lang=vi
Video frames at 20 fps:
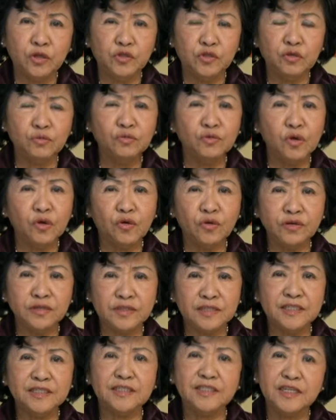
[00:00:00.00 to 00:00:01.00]
Chúng tôi
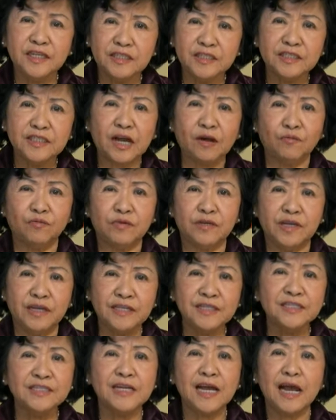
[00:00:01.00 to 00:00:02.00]
xin trân trọng
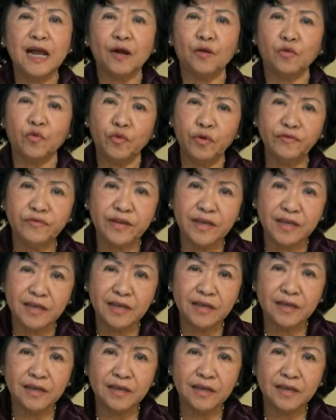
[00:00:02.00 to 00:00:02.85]
kính chào quý vị.